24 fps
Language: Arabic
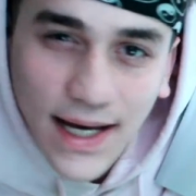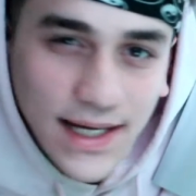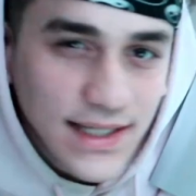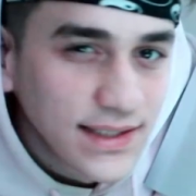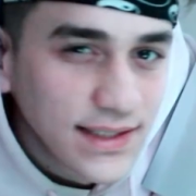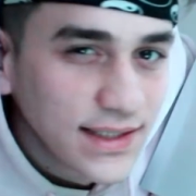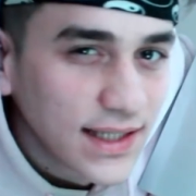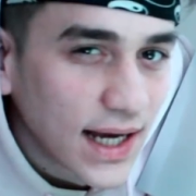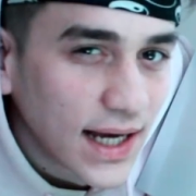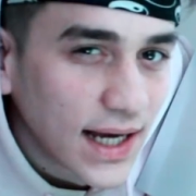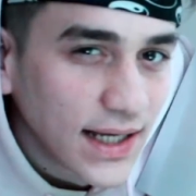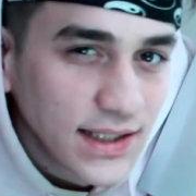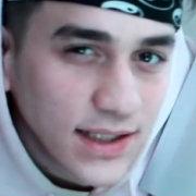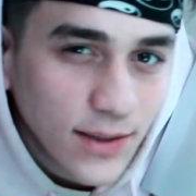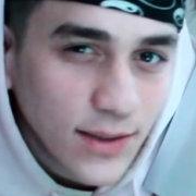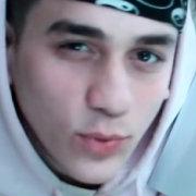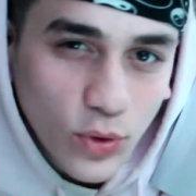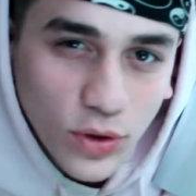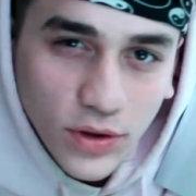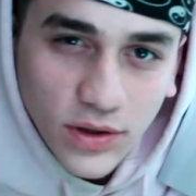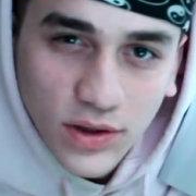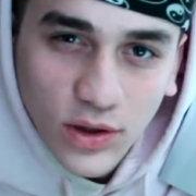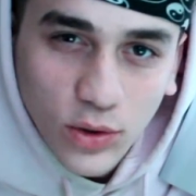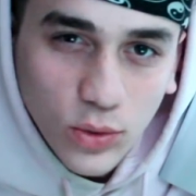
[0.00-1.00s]
اي اي
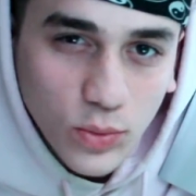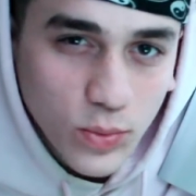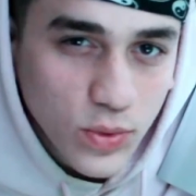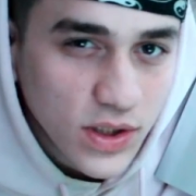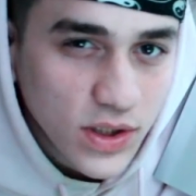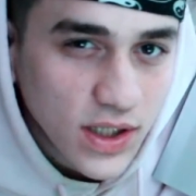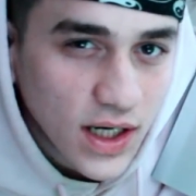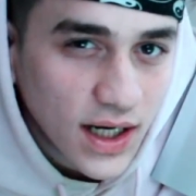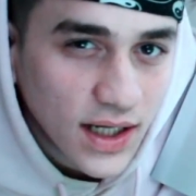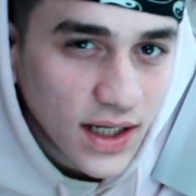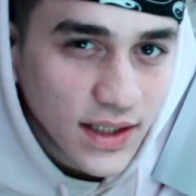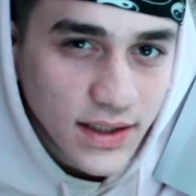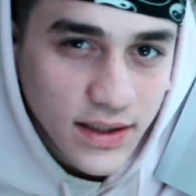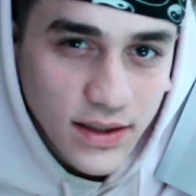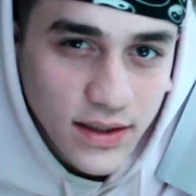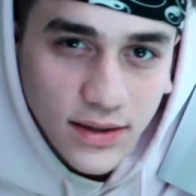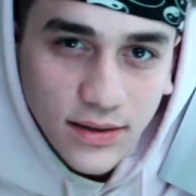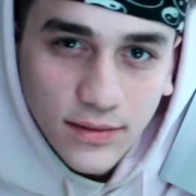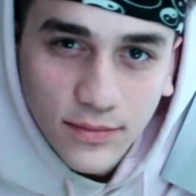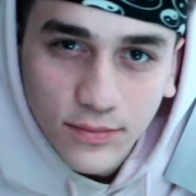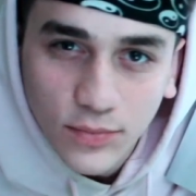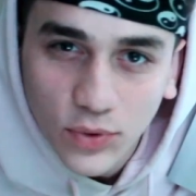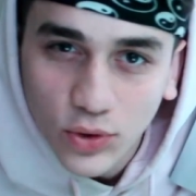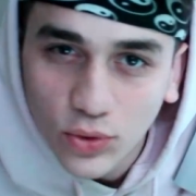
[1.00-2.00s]
معده ومساعده
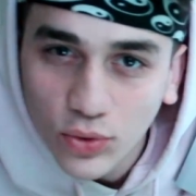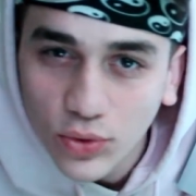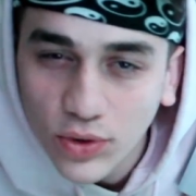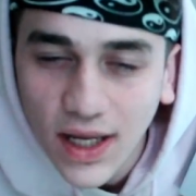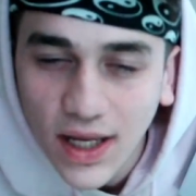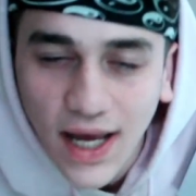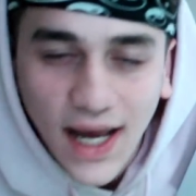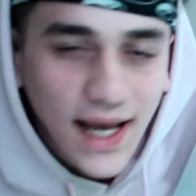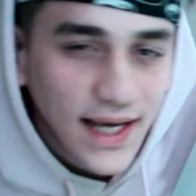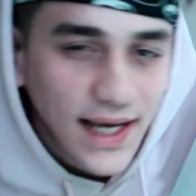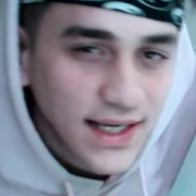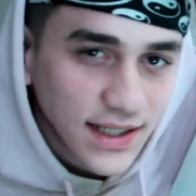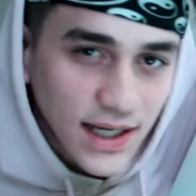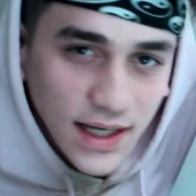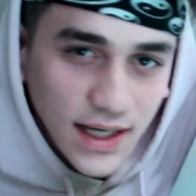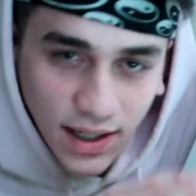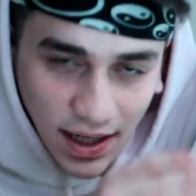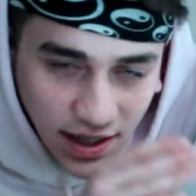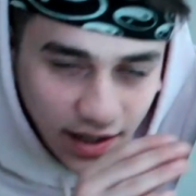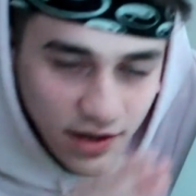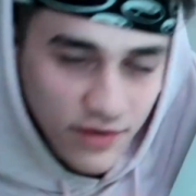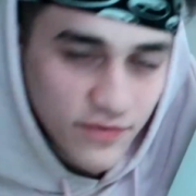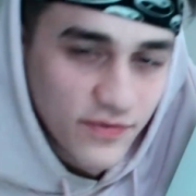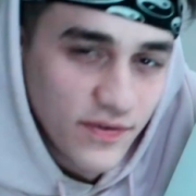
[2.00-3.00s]
بدون اي
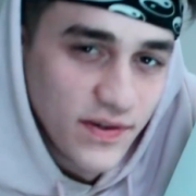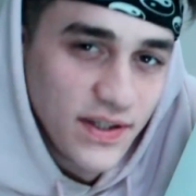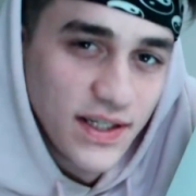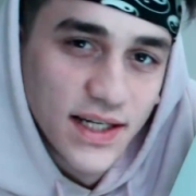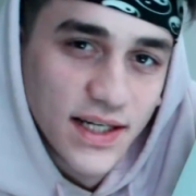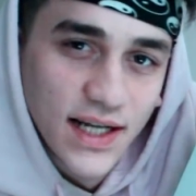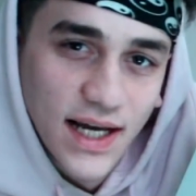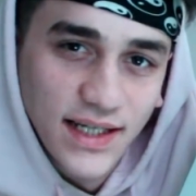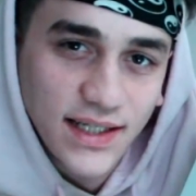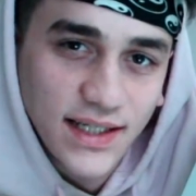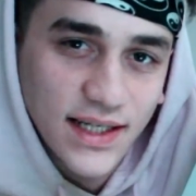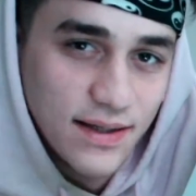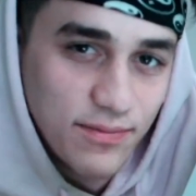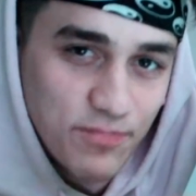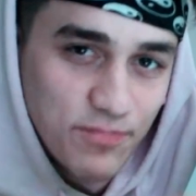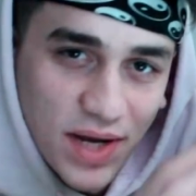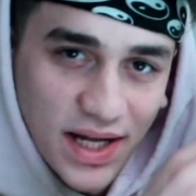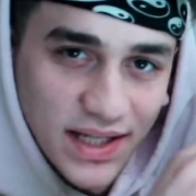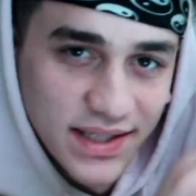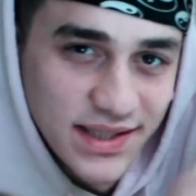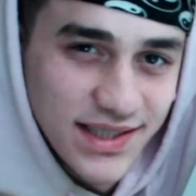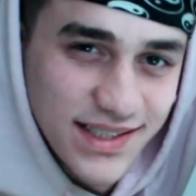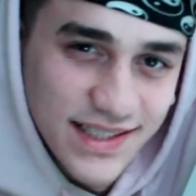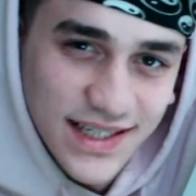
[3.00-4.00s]
حرفيا اي ما
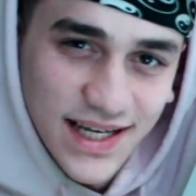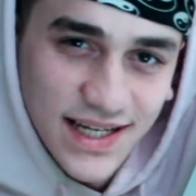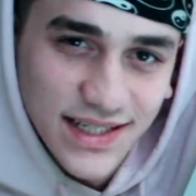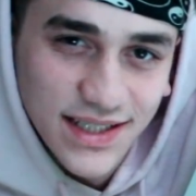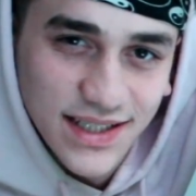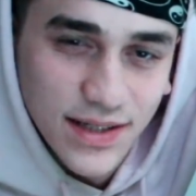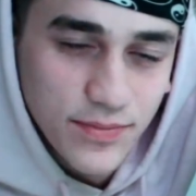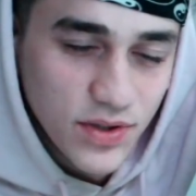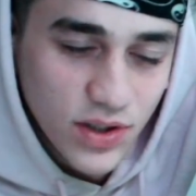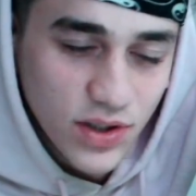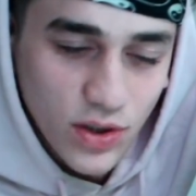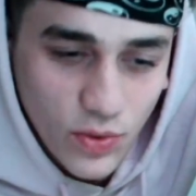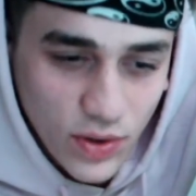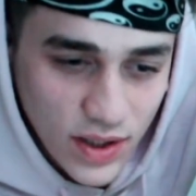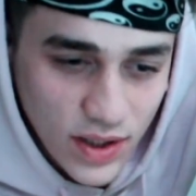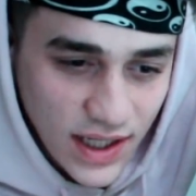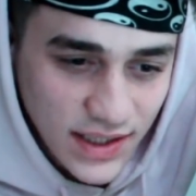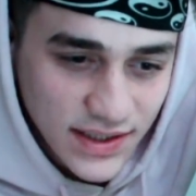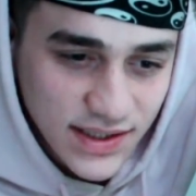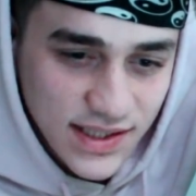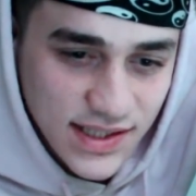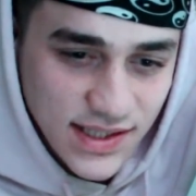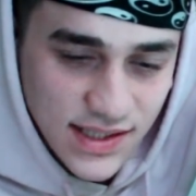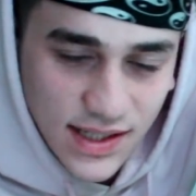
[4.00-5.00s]
عندي كان كاميرا ولا
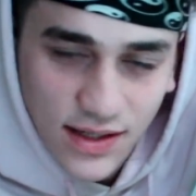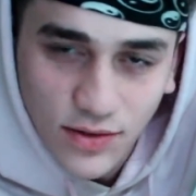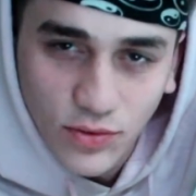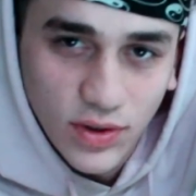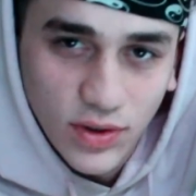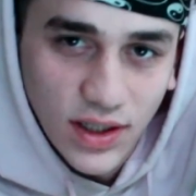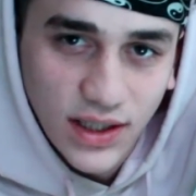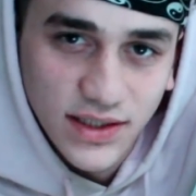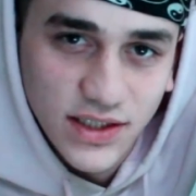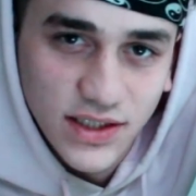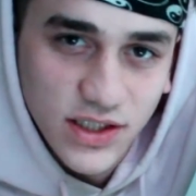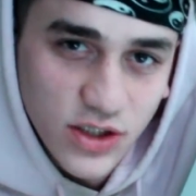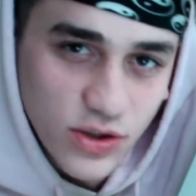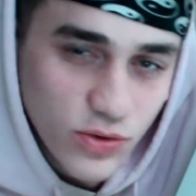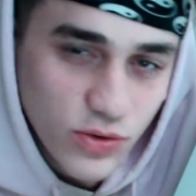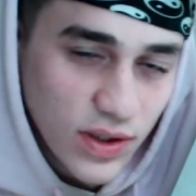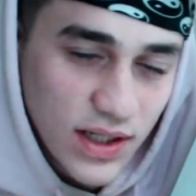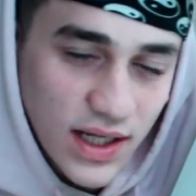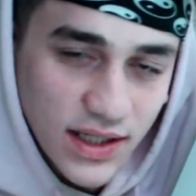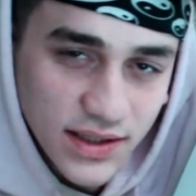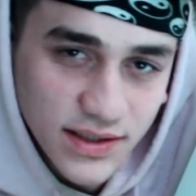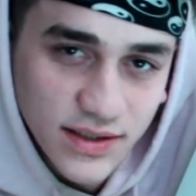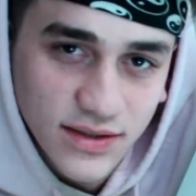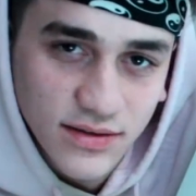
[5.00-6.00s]
عندي ستاند ولا عندي شيء ولا
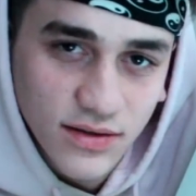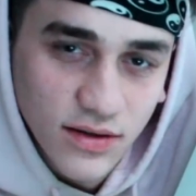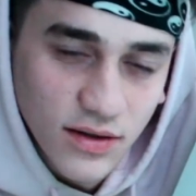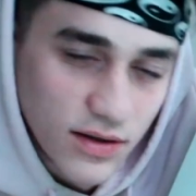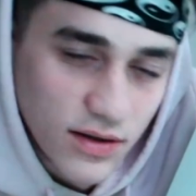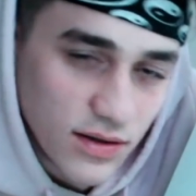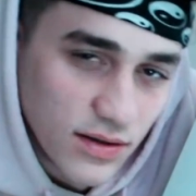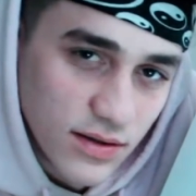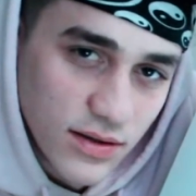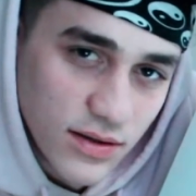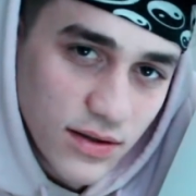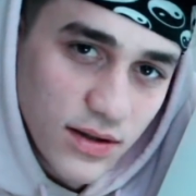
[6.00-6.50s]
عندي اضاءه